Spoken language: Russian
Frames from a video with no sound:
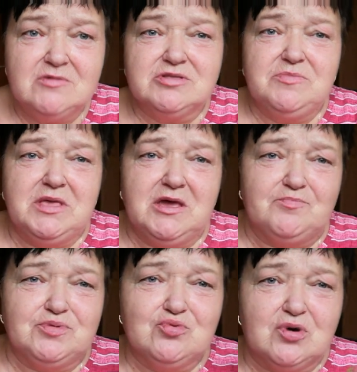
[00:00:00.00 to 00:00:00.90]
На
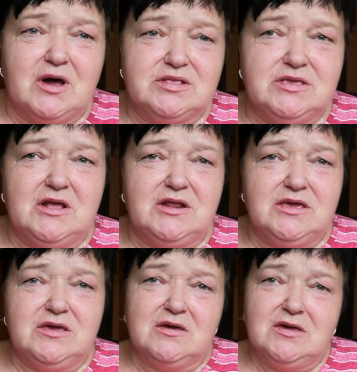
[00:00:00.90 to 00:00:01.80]
меня плохо одели
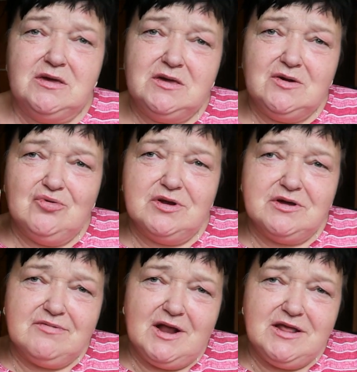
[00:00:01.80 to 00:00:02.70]
и
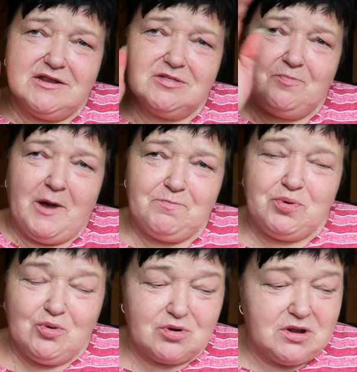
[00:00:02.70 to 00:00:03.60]
Ольга Валерьевна
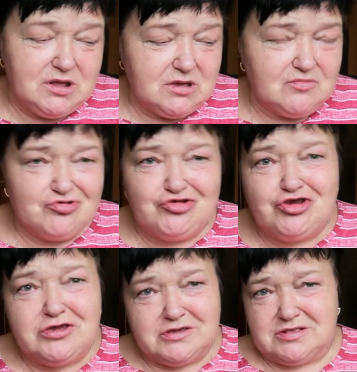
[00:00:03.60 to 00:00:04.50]
поперли. Вот
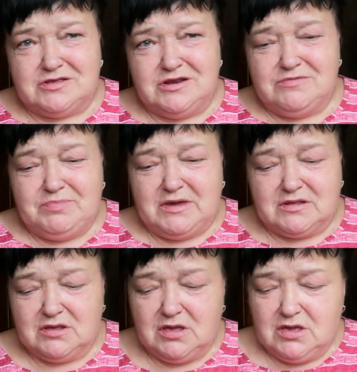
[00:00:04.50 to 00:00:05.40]
честно, ребят.